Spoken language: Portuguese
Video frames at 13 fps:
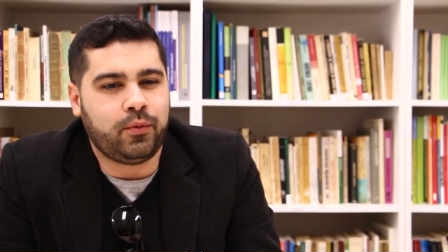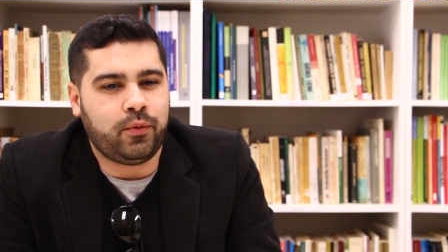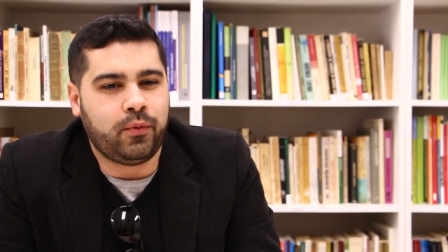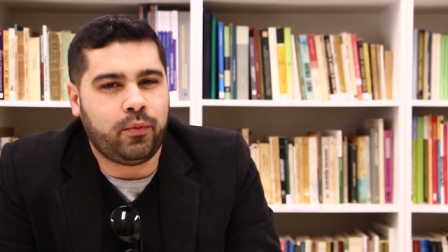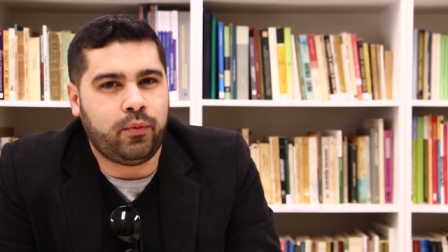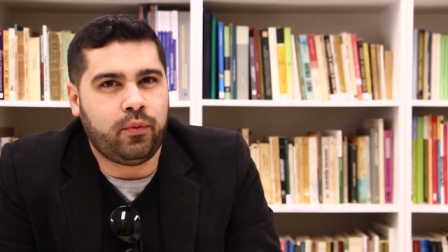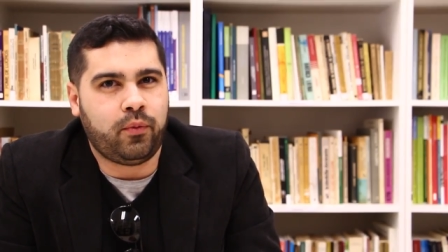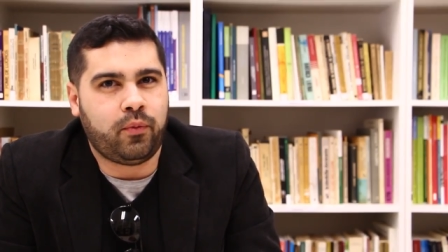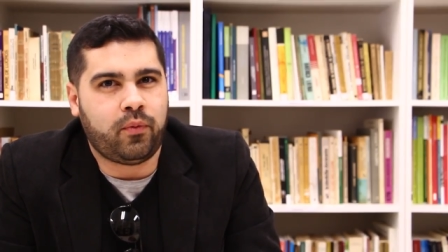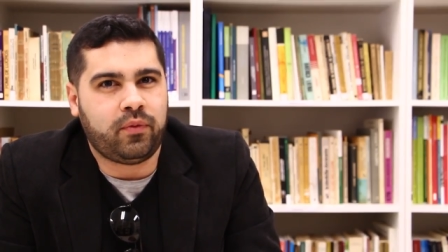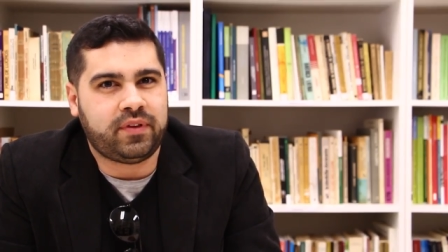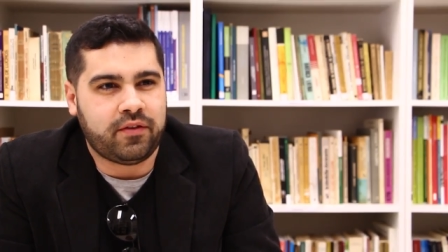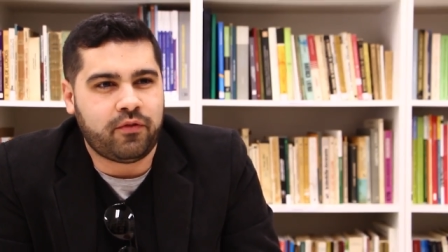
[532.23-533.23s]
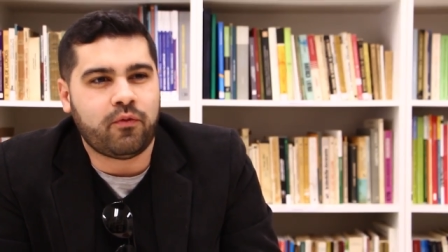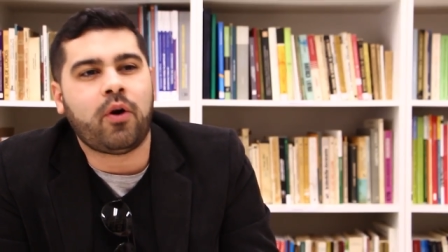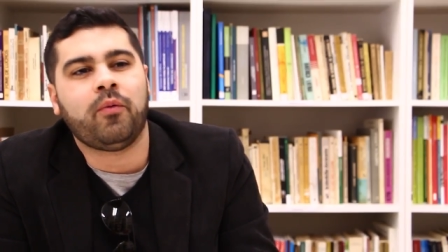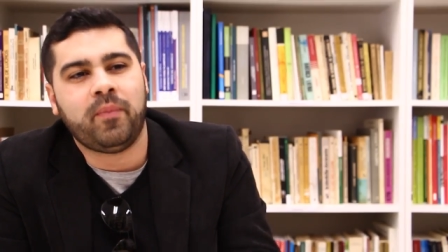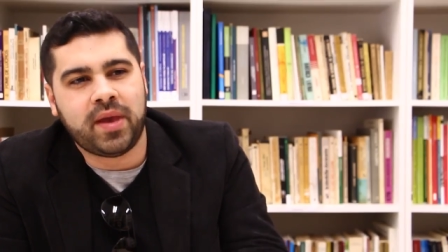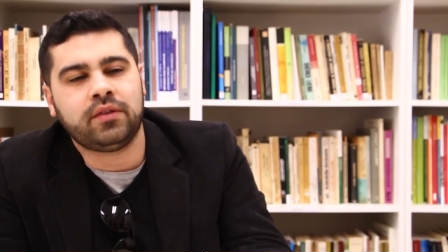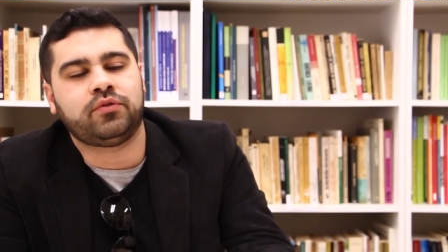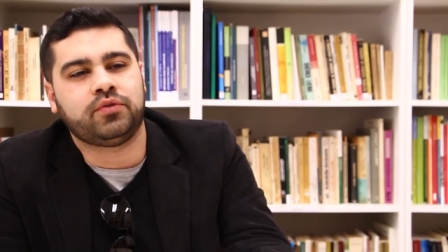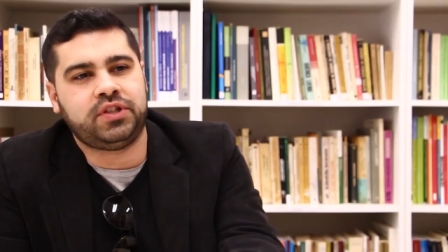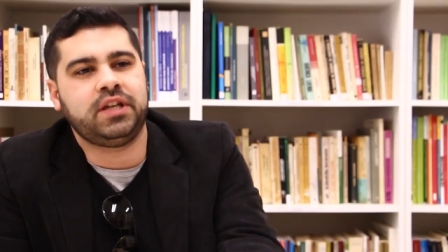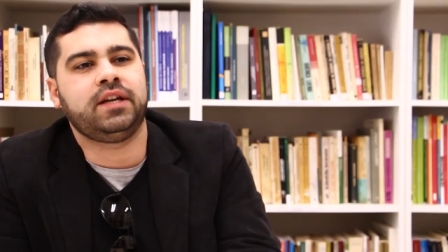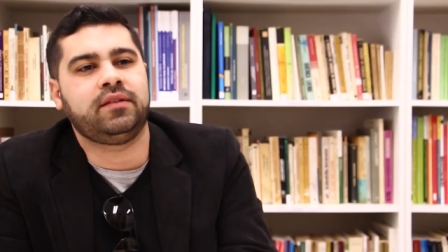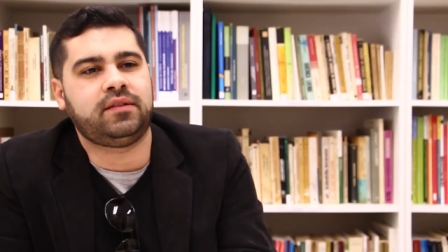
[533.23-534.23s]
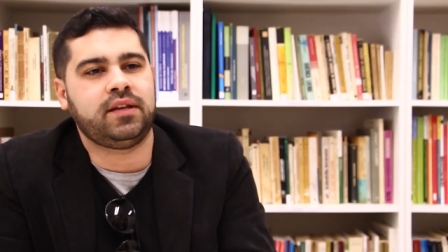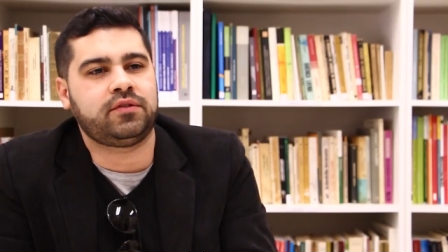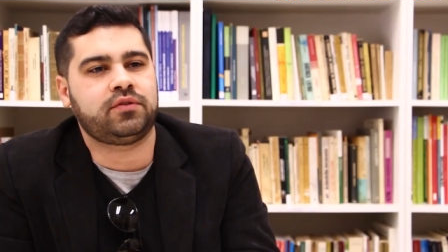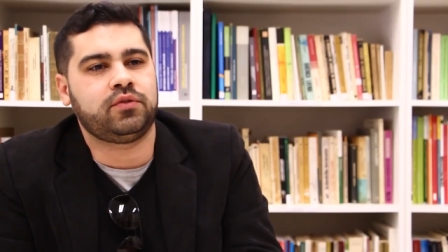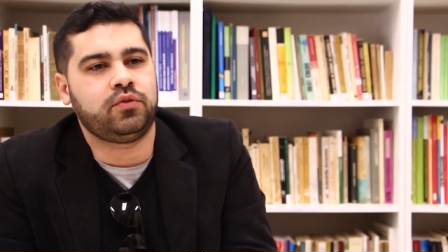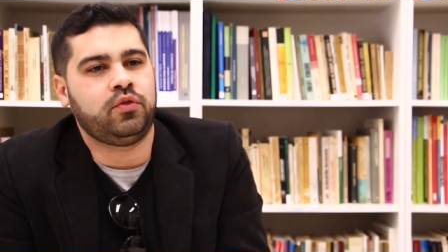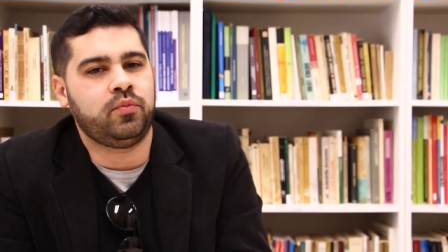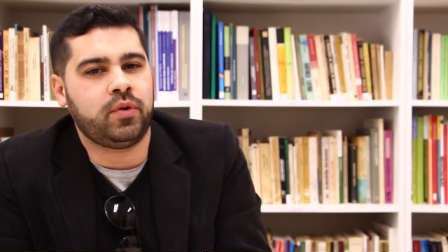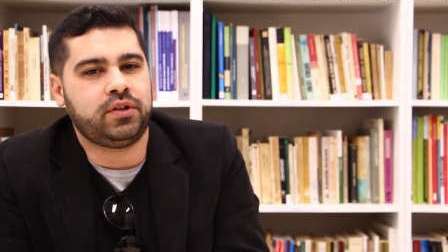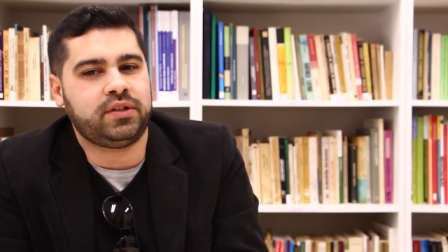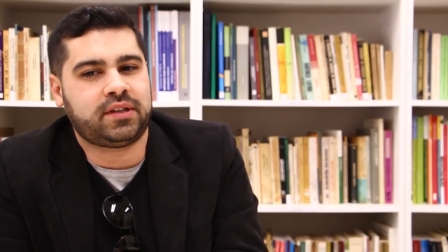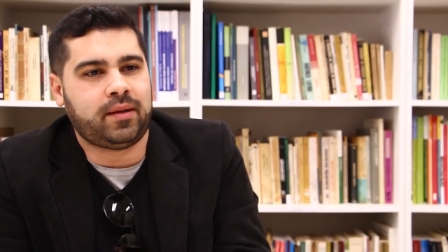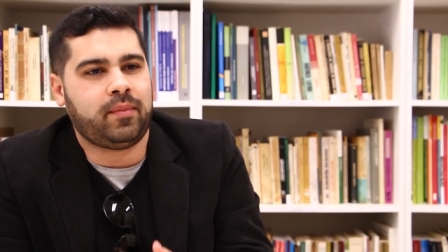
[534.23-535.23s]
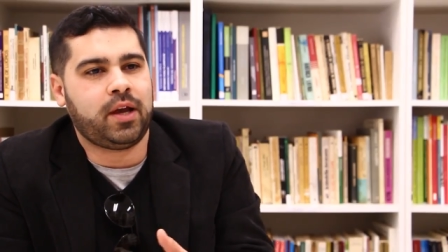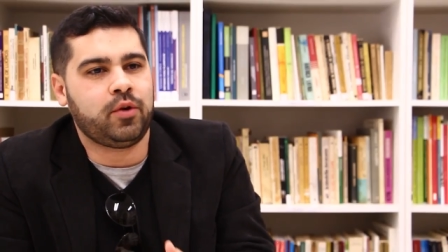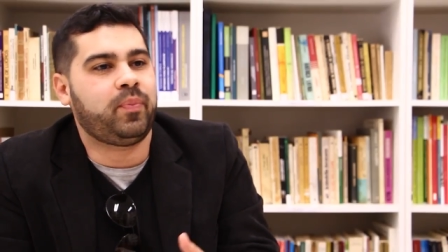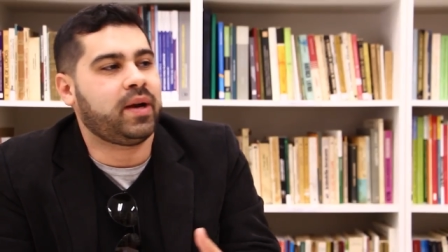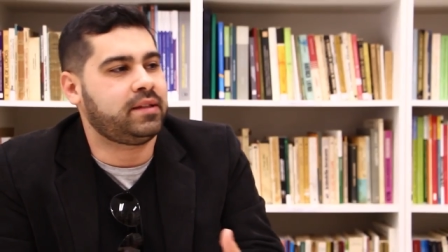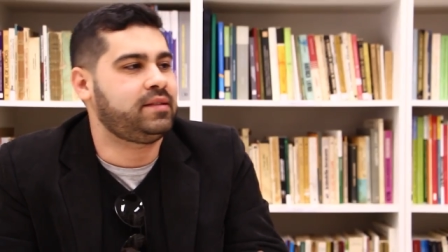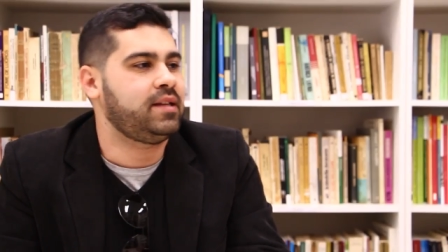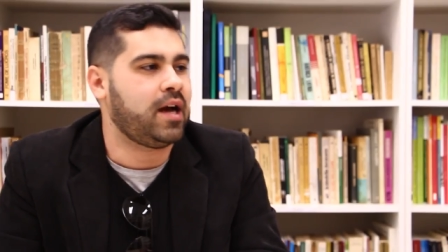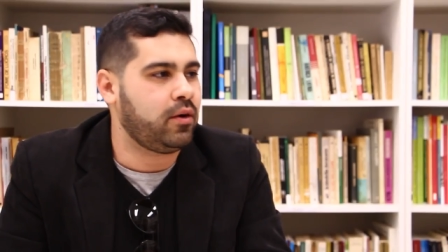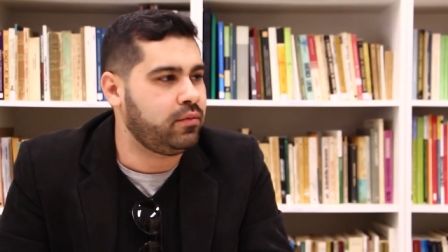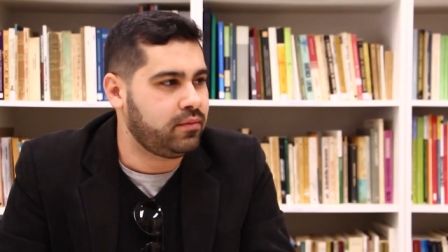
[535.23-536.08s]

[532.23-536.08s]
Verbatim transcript: um, teve um aumento gigantesco no número de trabalho parcial.